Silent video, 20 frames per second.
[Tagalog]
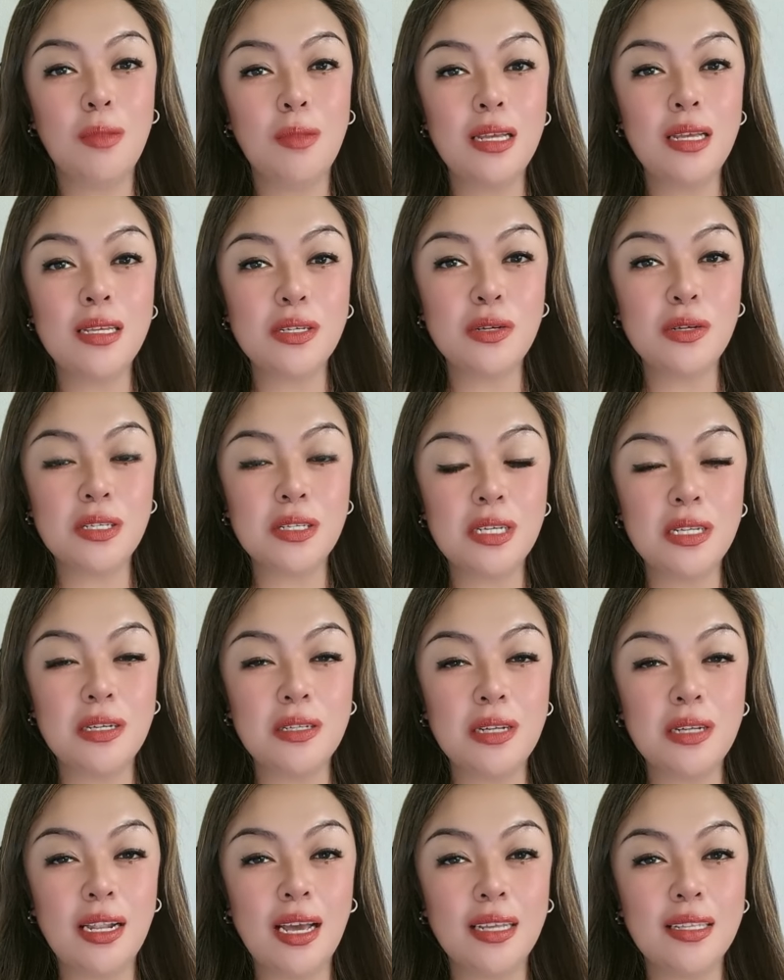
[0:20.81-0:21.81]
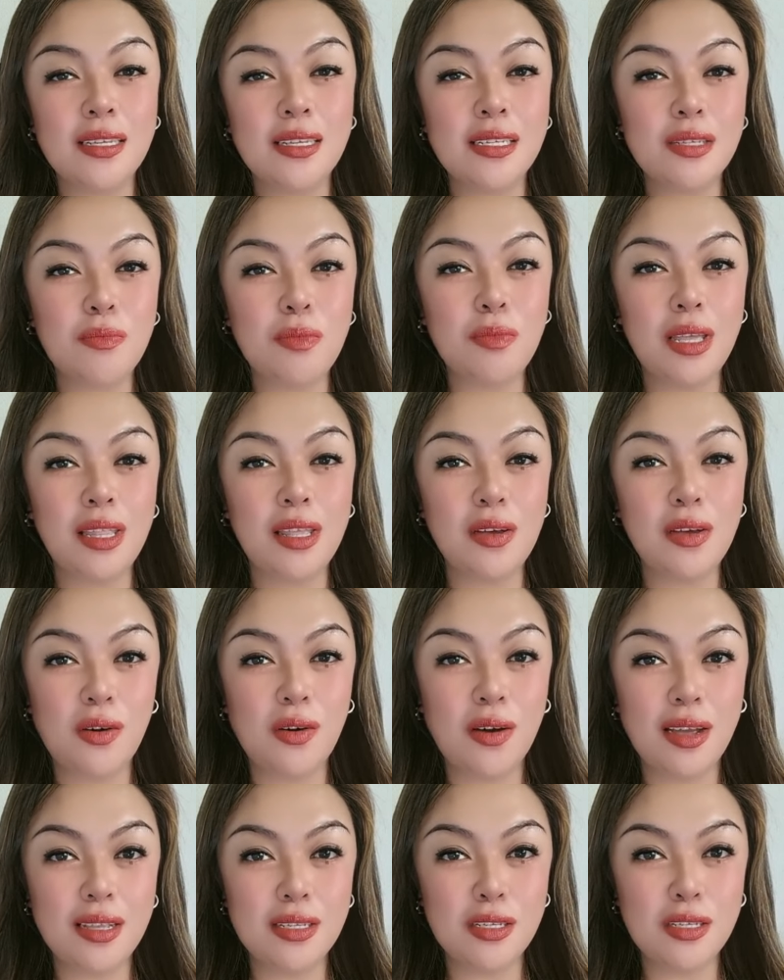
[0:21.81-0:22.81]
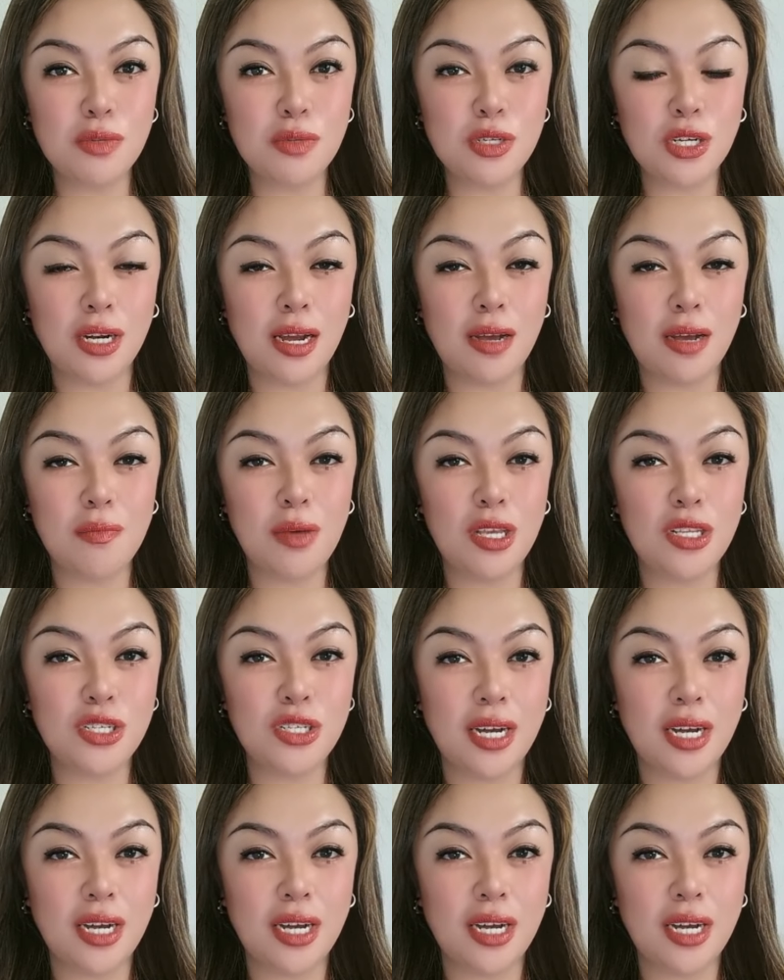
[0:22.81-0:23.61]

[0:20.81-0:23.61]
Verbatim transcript: please consider to like this video and subscribe my